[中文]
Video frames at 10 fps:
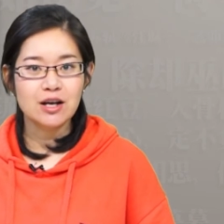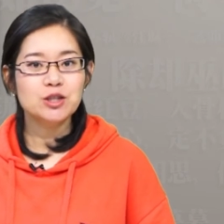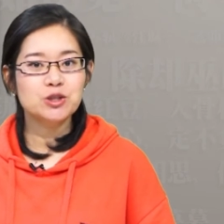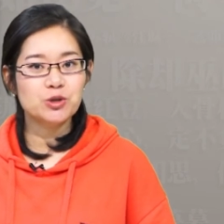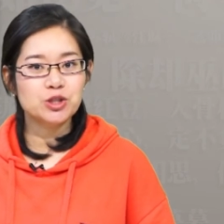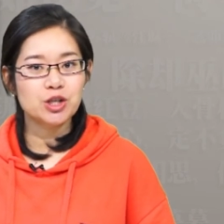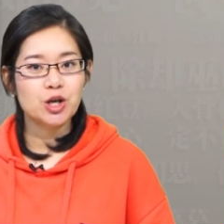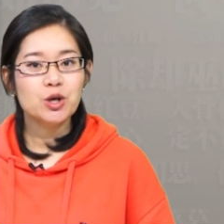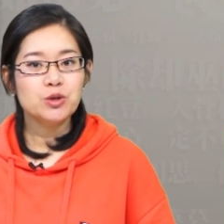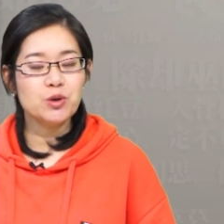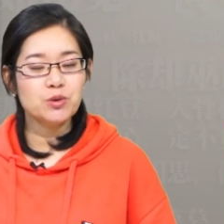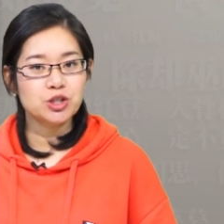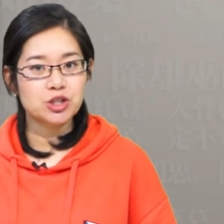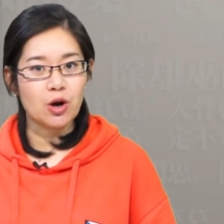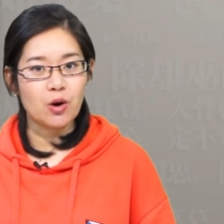就是用
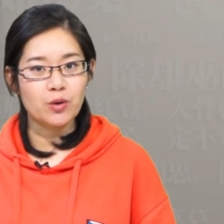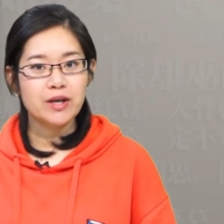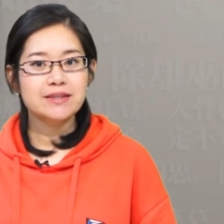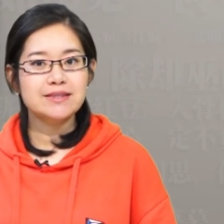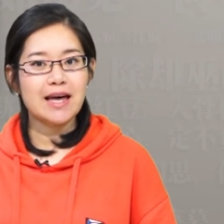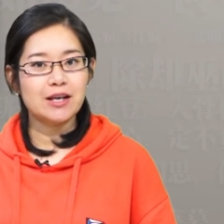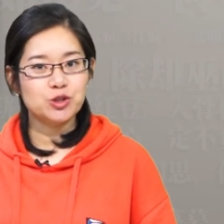手在